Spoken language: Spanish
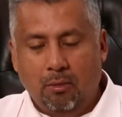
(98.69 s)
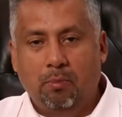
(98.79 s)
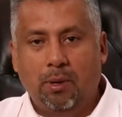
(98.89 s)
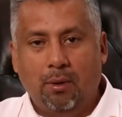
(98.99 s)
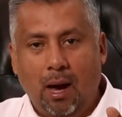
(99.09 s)

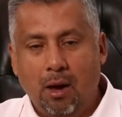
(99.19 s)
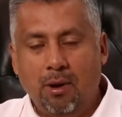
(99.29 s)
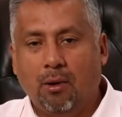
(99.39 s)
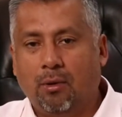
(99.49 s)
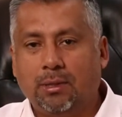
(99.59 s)
pero hay
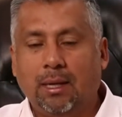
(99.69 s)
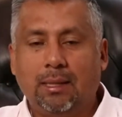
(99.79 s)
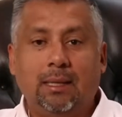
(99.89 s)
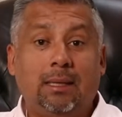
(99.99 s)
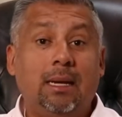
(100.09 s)
una cosa que
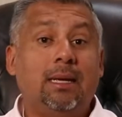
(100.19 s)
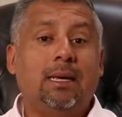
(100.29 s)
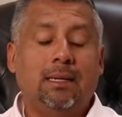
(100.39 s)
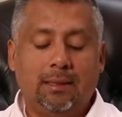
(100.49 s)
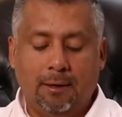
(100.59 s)
se tiene que
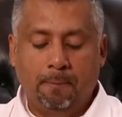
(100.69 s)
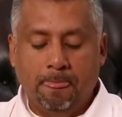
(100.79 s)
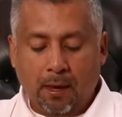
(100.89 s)
hacer.